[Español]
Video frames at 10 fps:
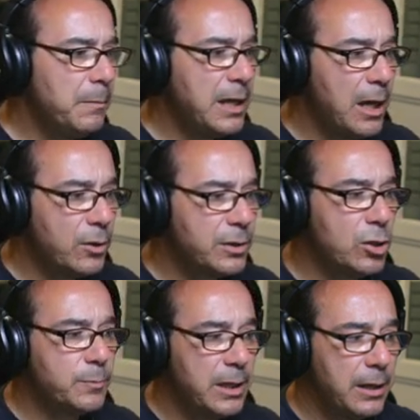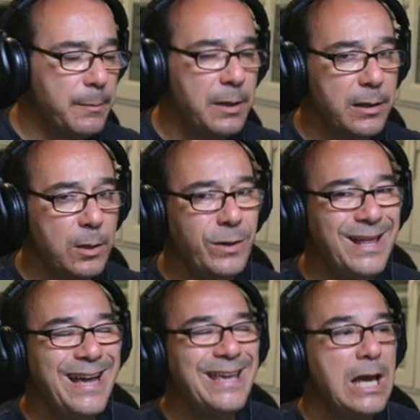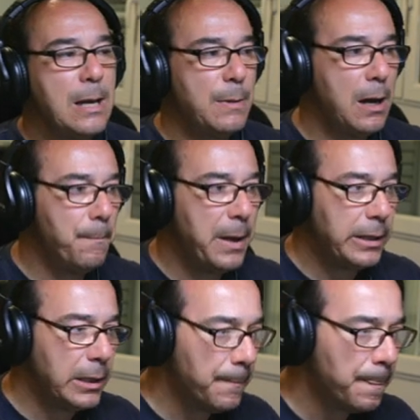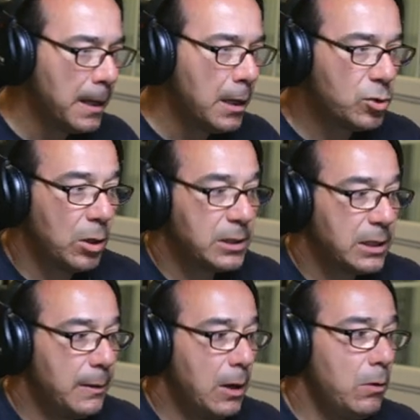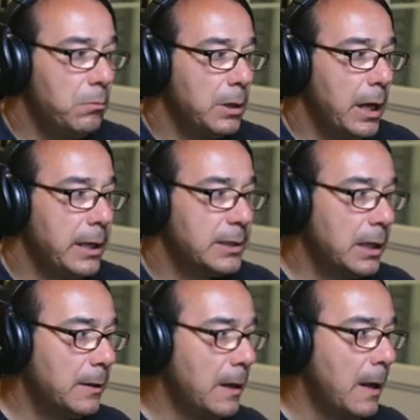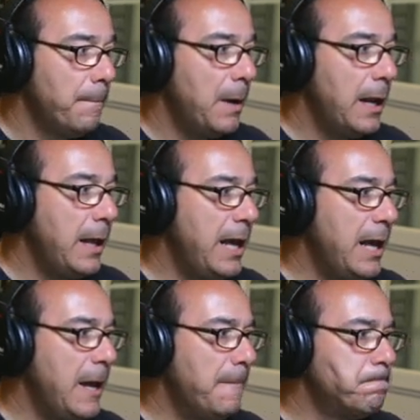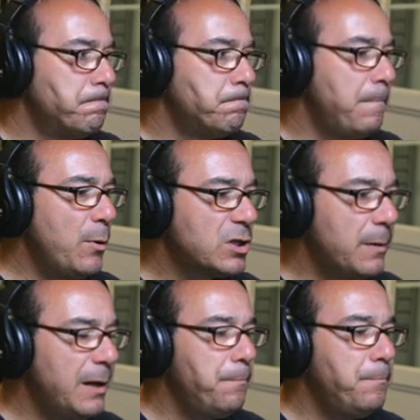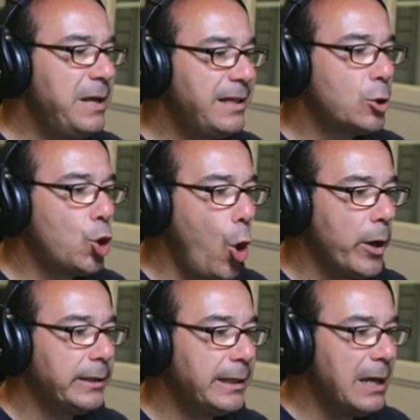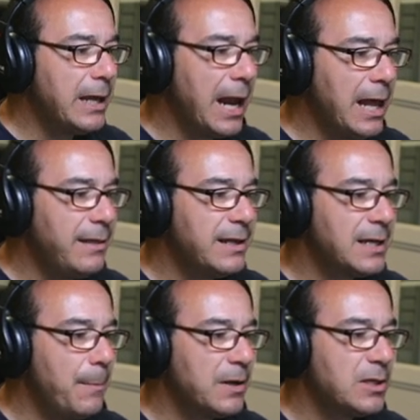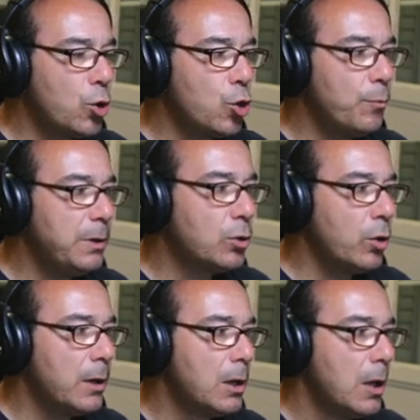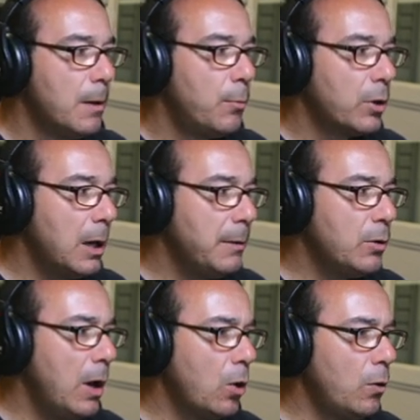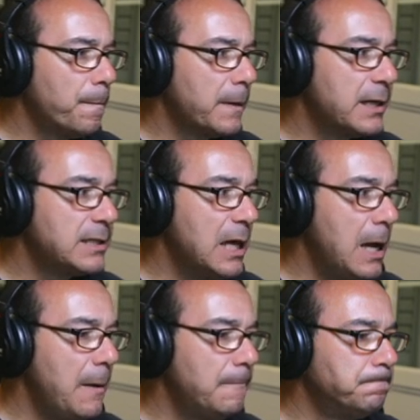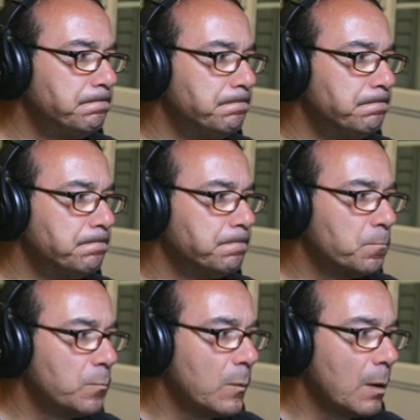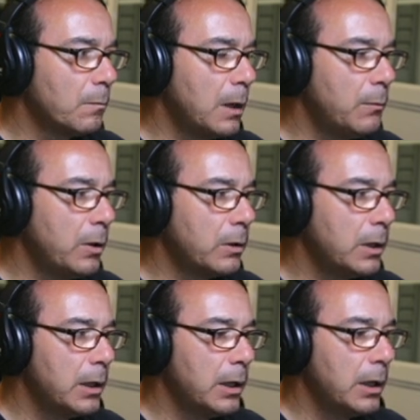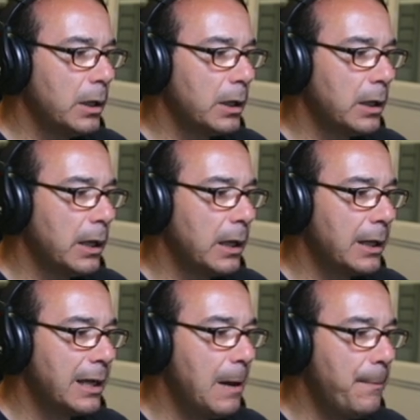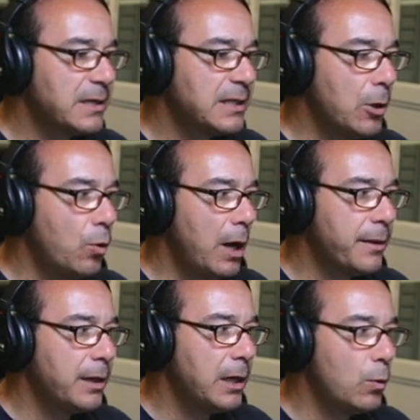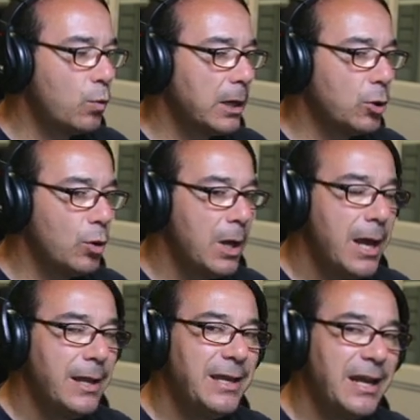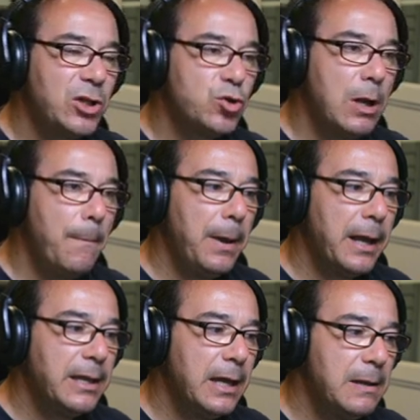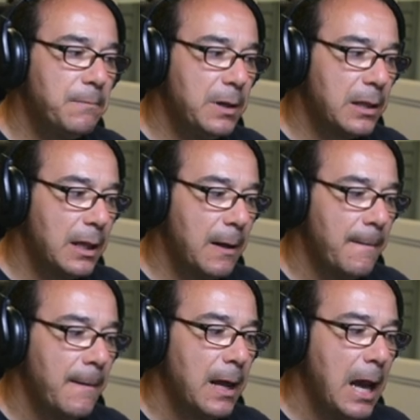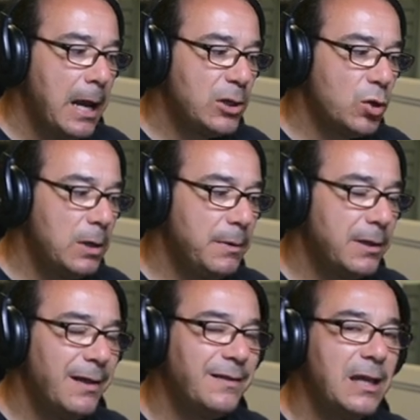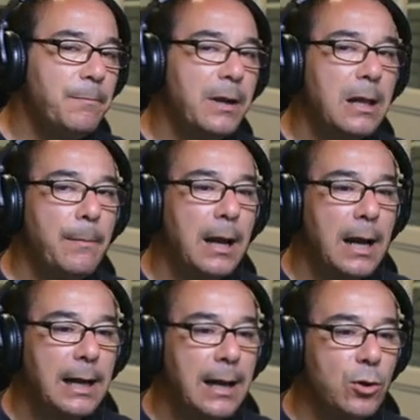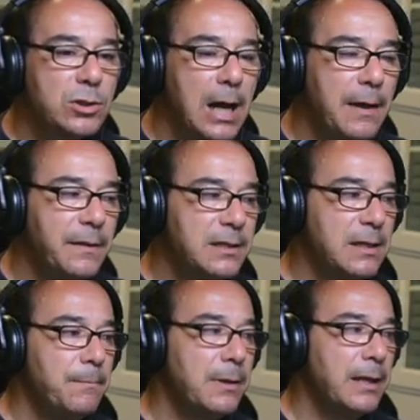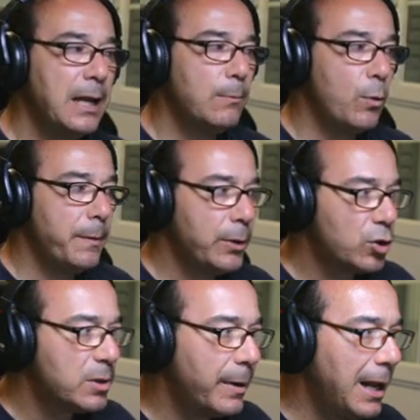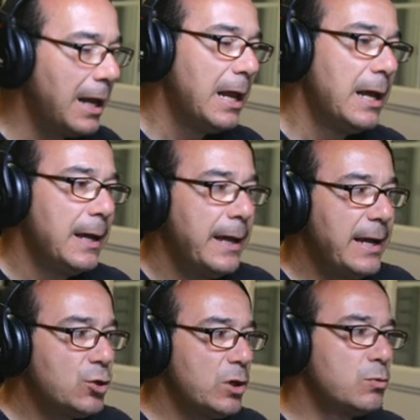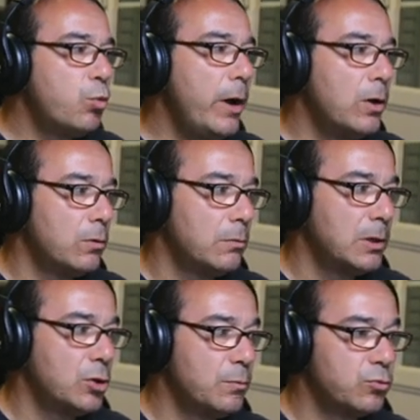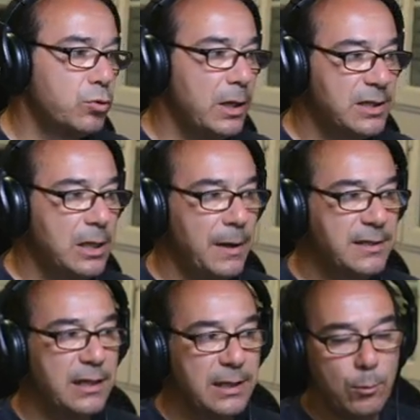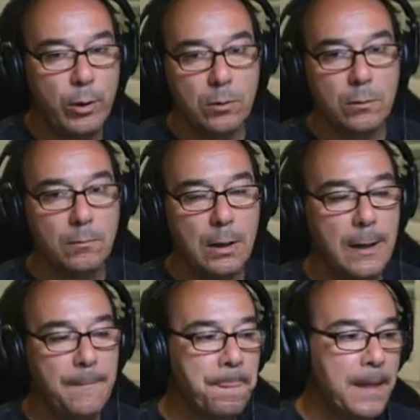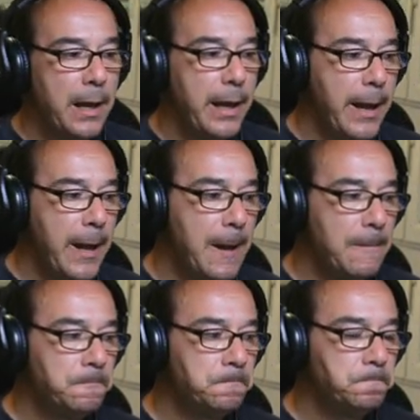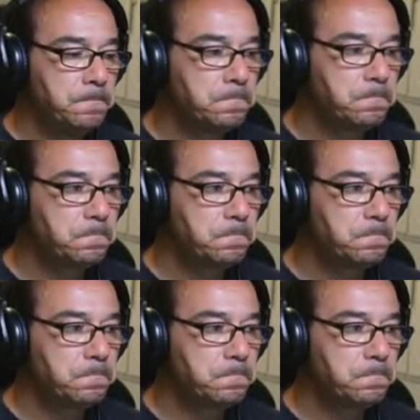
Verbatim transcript: Media de 200, media de 100, media de 50 y EMA 20. Son las que trabajo y ahí están. Vale, em, vamos a ver Bitcoin. ¿Qué narices se ha pasado con Bitcoin? Porque ha habido algo que está... Mm, eh, bueno, que, que ha pasado hace un rato Ya han hecho una pequeña limpieza han hecho limpieza de hiperapalancados antes de empezar el movimiento semanal. Eso es bueno, eso suele ser bastante bueno, ¿vale? Em,